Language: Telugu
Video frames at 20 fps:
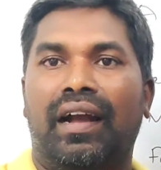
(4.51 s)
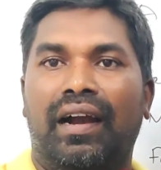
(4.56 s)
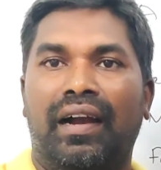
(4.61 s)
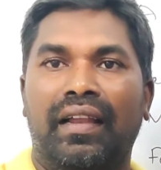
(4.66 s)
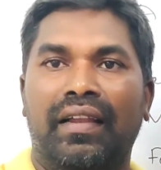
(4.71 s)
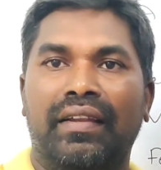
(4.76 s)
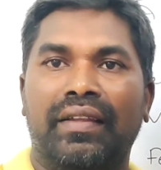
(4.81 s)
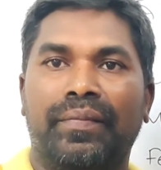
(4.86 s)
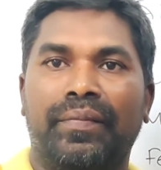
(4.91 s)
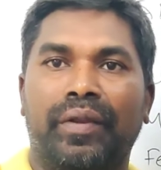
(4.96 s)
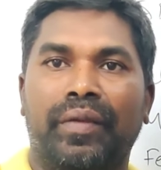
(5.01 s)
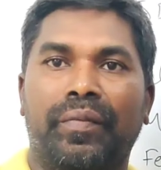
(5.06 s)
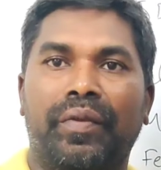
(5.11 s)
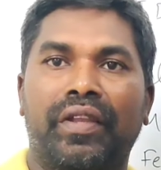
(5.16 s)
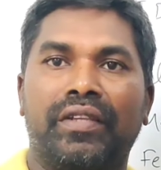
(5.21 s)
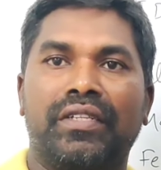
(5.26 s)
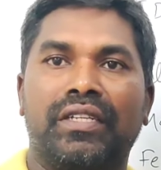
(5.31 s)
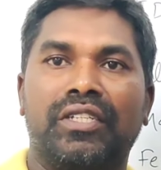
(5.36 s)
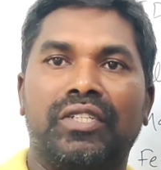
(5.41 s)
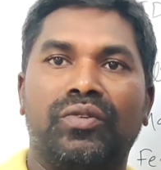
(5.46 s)
ఆల్రెడీ
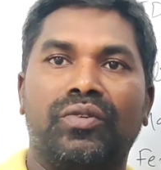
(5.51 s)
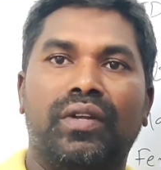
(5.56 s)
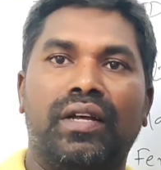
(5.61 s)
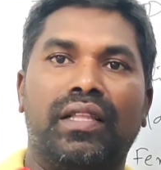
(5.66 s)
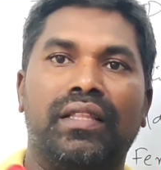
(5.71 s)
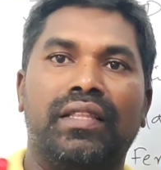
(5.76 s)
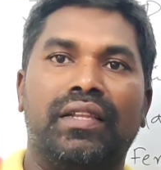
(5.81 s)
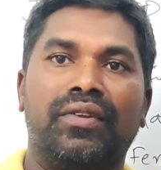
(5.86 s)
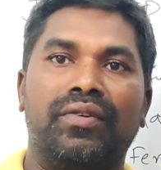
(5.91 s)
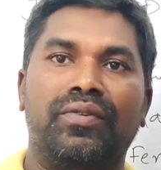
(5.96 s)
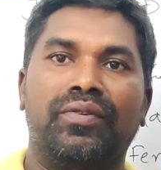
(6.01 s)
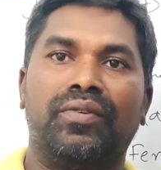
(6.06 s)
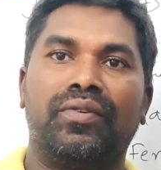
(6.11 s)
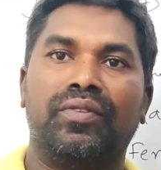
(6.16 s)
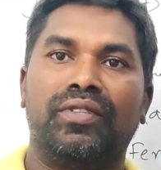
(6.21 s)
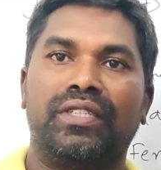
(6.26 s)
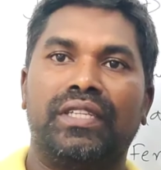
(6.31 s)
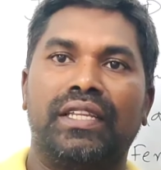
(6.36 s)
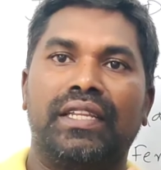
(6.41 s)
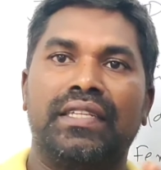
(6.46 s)
ప్రిపరేషన్స్ కూడా అందరూ
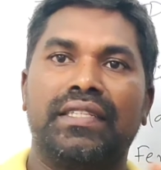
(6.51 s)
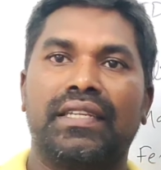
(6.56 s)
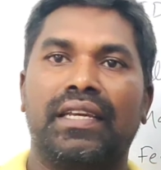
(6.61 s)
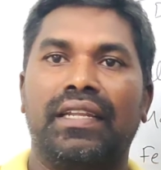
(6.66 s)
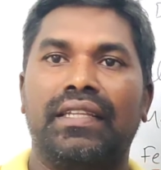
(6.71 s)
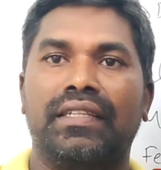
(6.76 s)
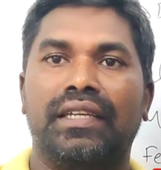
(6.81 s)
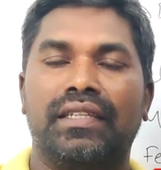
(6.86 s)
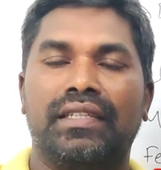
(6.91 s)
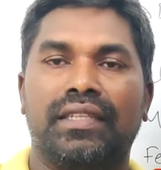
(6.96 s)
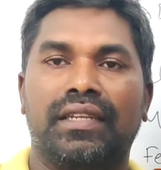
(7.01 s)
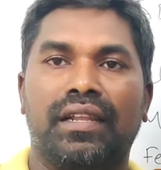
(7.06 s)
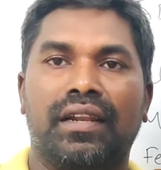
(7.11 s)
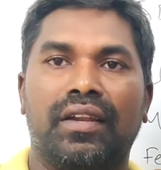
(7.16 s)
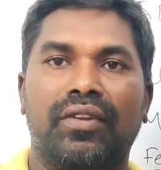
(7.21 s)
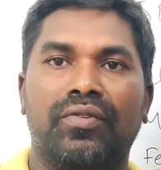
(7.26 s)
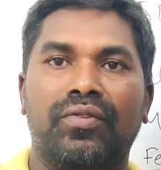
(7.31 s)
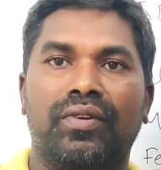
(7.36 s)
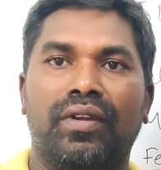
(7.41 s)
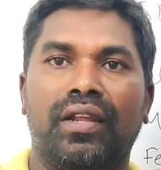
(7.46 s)
కొద్దిగా సీరియస్గానే చేస్తున్నారు
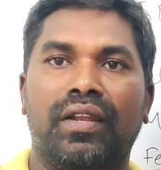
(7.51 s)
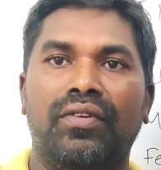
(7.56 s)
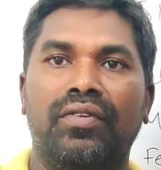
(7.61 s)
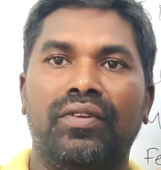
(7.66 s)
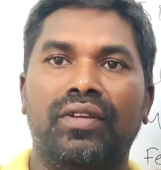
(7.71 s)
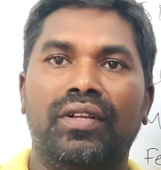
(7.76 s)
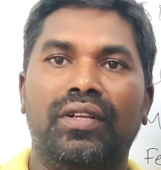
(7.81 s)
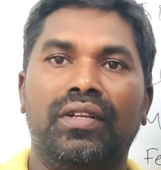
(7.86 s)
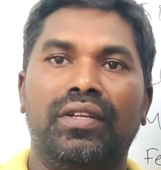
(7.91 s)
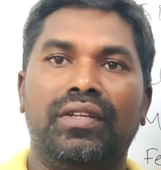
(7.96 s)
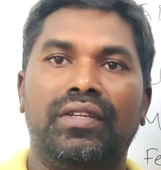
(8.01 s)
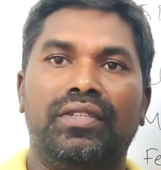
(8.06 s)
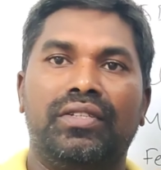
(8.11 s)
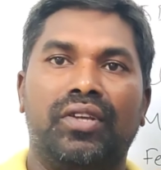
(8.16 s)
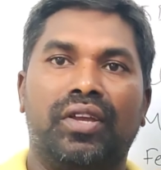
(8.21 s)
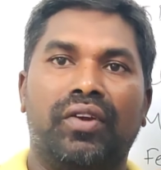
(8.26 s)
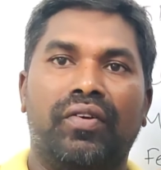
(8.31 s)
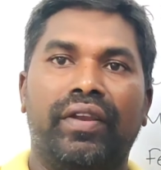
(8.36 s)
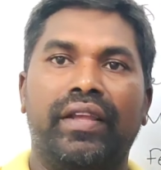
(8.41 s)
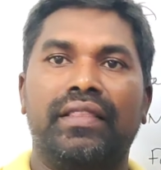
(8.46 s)
అనుకుంటున్నాను సో
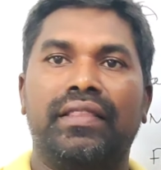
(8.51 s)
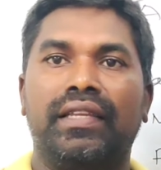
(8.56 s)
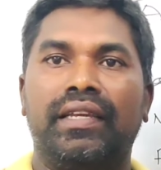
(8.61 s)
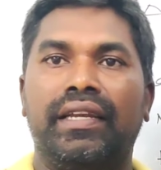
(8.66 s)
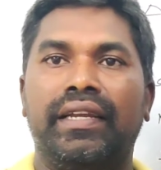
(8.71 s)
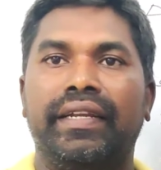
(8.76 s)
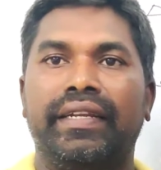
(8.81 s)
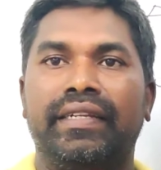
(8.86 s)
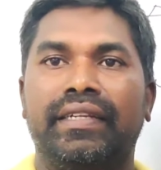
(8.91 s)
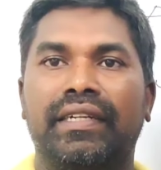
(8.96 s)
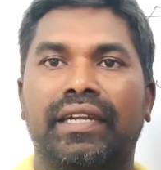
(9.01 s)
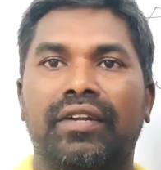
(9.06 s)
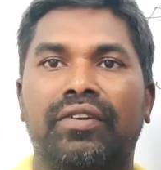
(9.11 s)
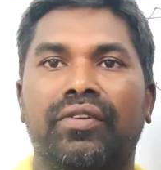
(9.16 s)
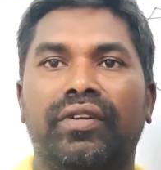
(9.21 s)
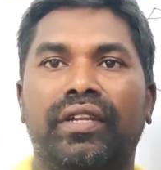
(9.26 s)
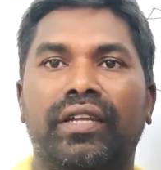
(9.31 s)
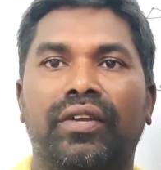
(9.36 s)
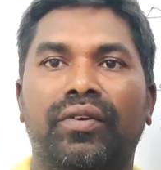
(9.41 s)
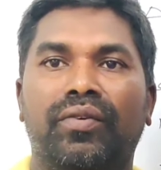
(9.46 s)
ఎవరైతే ఇంటికాడ
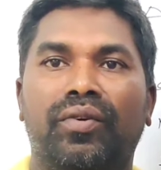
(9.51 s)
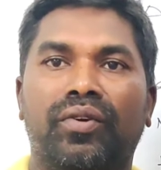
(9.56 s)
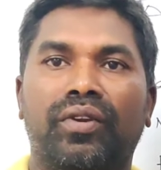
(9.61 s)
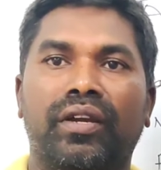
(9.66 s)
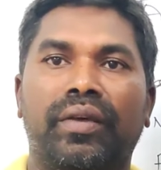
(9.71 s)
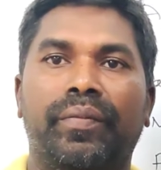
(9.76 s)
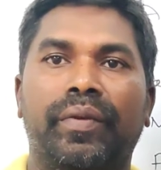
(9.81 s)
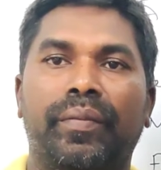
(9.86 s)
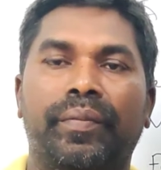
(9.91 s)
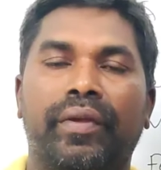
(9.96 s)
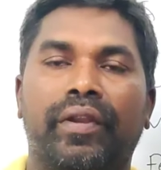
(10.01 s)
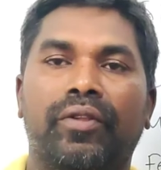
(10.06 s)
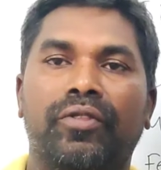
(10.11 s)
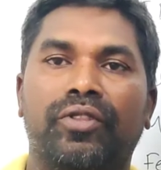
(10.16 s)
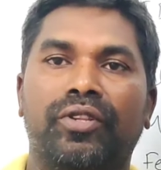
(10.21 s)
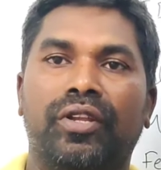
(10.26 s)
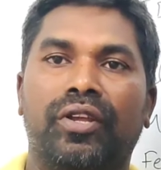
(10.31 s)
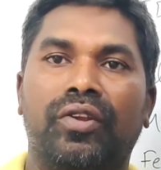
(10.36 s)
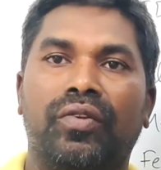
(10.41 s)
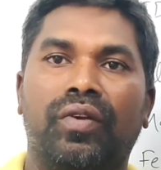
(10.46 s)
ఉండి ఓన్గా ప్రిపేర్
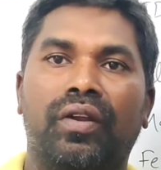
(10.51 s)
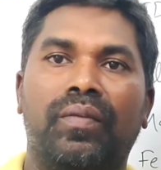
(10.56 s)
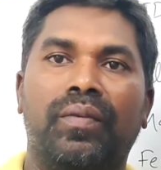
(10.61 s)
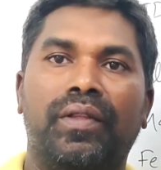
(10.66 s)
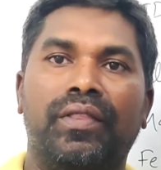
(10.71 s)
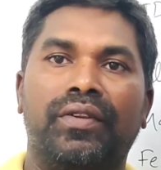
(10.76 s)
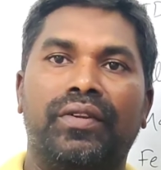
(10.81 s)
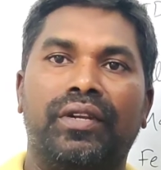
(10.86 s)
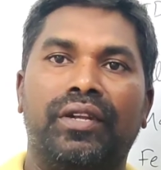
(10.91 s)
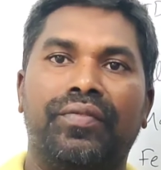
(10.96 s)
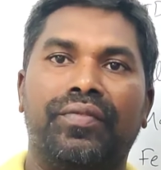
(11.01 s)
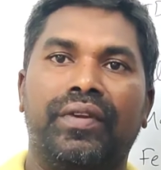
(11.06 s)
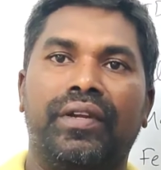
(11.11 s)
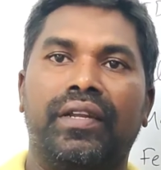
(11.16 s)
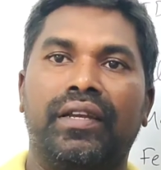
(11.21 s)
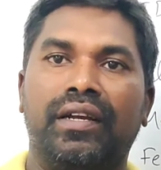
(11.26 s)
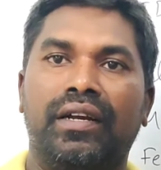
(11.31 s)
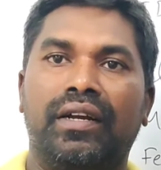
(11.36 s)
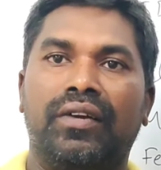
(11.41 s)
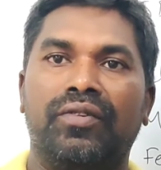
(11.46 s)
అవుతున్నారో వాళ్ళు మాత్రం
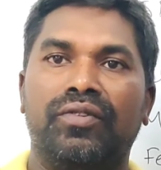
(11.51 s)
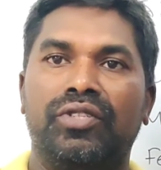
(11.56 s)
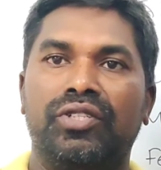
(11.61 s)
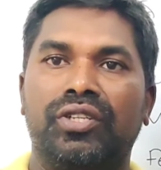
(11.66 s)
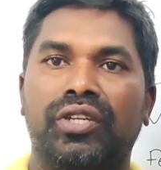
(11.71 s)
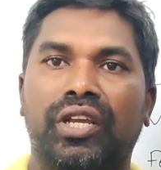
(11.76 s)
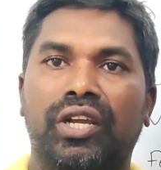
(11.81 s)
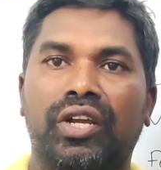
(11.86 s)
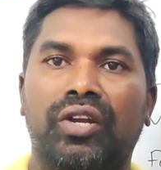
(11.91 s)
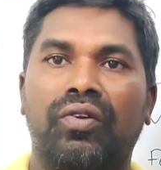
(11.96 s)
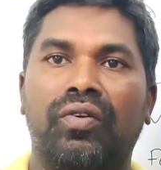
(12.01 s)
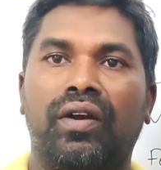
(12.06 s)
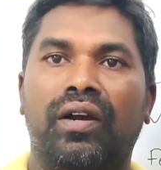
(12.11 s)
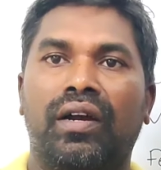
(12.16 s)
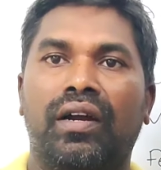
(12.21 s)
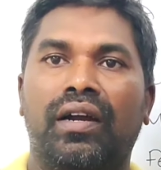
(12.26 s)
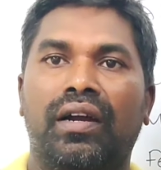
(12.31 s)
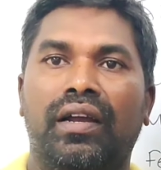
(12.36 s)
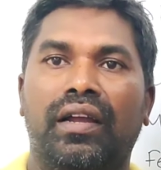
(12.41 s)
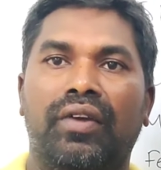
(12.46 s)
డెఫినెట్గా కొంచెం ఎక్కువ
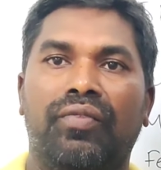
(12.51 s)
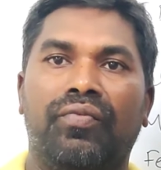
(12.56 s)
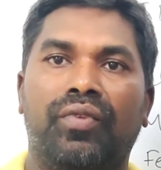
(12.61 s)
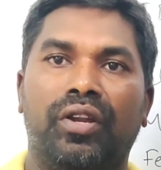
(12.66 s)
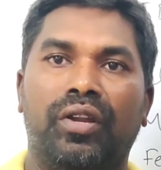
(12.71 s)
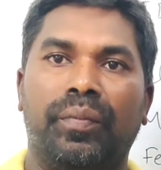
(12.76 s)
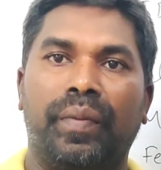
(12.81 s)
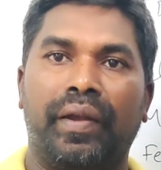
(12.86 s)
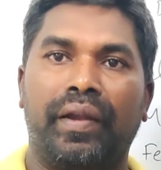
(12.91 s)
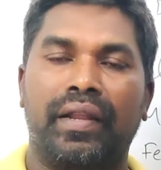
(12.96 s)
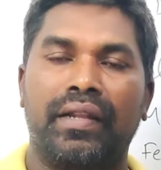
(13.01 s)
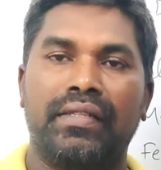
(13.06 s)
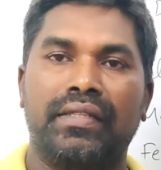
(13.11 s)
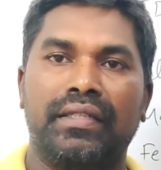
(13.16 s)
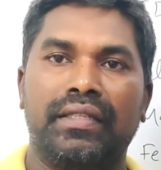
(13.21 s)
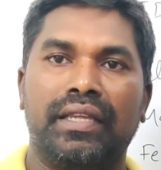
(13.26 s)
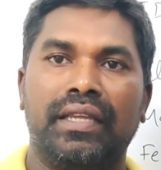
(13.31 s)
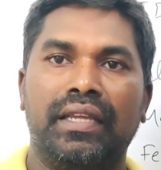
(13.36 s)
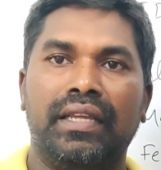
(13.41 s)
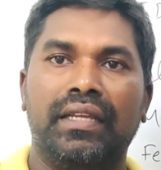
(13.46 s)
ఎఫర్ట్
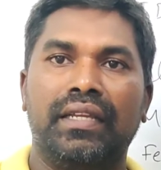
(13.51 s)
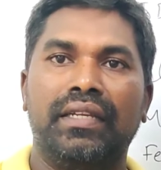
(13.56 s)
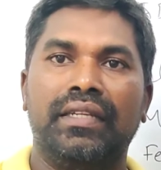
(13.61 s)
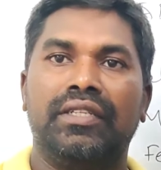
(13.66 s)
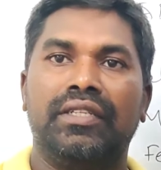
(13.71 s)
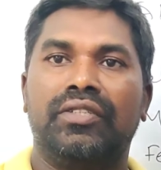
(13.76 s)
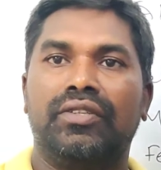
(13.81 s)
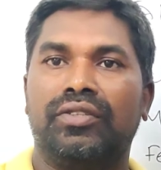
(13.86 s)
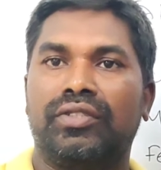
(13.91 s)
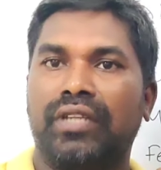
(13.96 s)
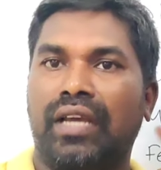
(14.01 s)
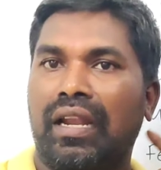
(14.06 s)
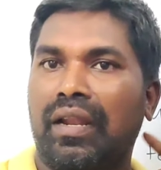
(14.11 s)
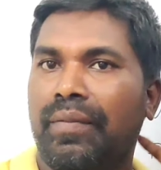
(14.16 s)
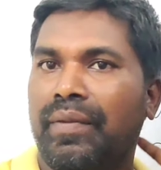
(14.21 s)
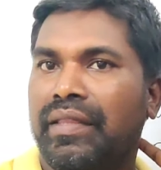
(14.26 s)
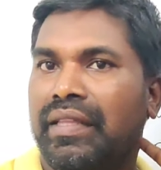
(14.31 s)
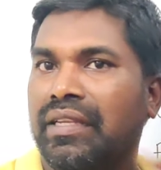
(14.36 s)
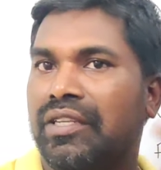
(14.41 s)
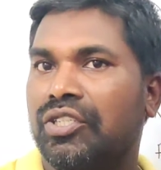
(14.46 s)
పెట్టాల్సిందే సో
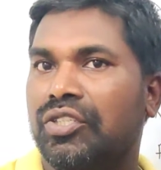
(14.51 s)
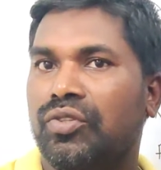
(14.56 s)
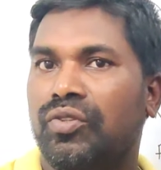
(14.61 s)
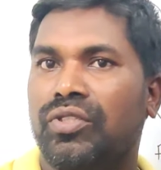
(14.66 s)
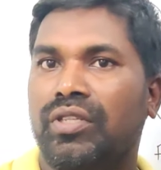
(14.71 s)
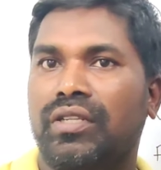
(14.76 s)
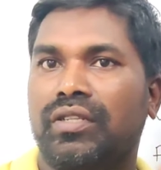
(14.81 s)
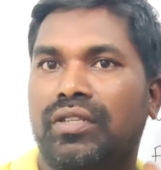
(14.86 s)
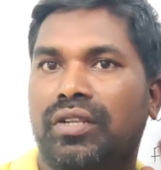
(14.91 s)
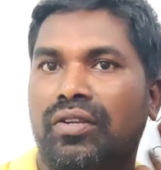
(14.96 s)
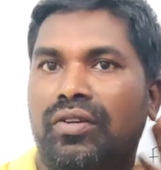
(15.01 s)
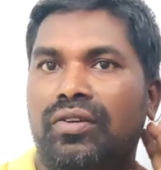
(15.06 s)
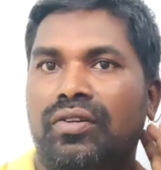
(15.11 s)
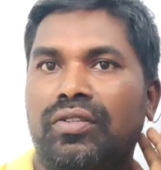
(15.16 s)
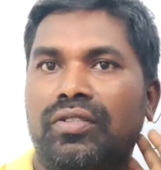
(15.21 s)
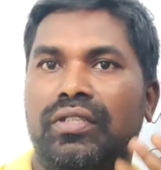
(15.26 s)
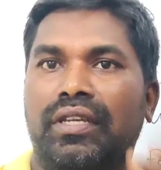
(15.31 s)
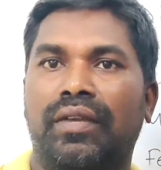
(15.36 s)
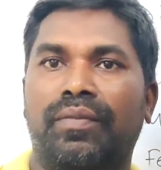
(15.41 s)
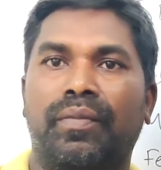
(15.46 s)
చాలామంది ఇన్స్టిట్యూషన్స్లో
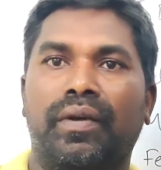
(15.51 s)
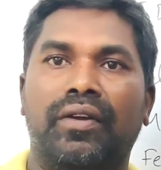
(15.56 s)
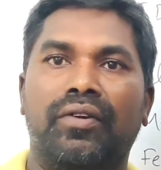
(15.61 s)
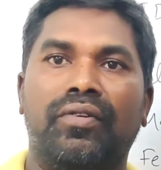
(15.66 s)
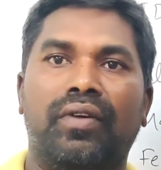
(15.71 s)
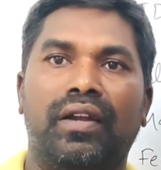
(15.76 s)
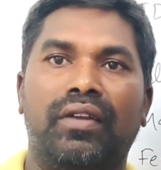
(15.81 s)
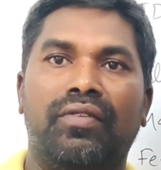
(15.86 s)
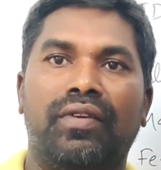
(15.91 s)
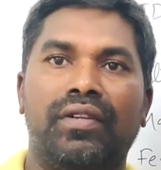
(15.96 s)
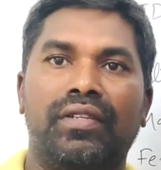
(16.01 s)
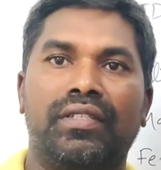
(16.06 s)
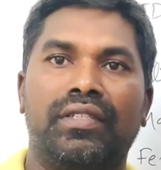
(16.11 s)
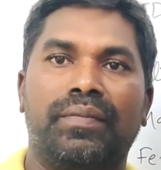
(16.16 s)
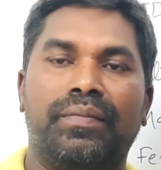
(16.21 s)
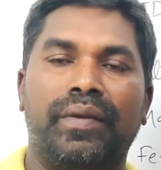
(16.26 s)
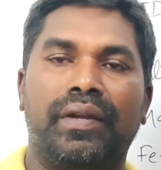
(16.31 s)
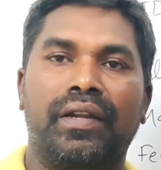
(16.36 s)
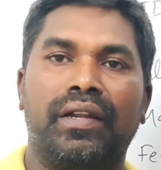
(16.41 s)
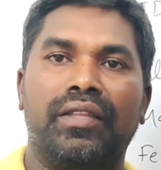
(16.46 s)
సార్ మాకు అడ్వాన్స్
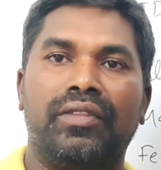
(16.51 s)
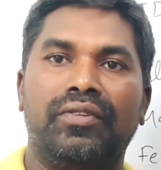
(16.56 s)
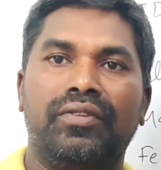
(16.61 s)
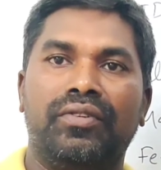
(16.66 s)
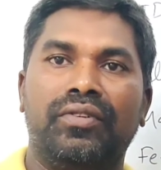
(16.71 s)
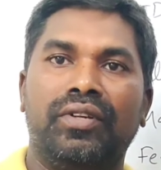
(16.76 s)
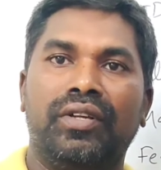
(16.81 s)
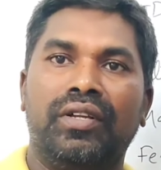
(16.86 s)
చెప్పట్లేదు